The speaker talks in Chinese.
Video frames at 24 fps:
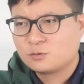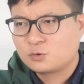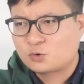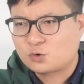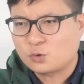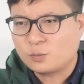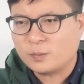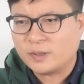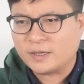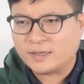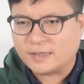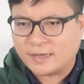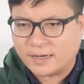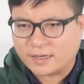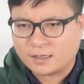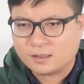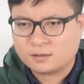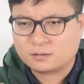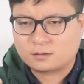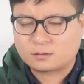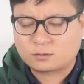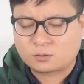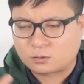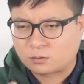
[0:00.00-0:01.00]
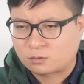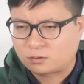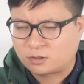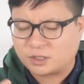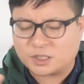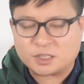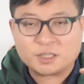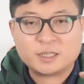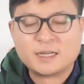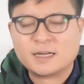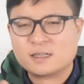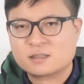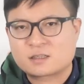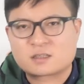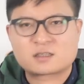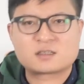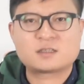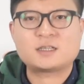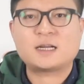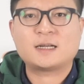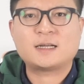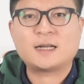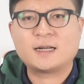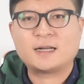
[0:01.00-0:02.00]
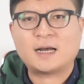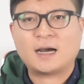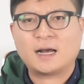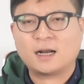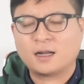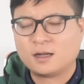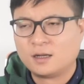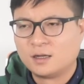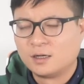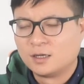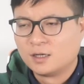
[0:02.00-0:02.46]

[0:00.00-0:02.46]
中美两个体量实在太大，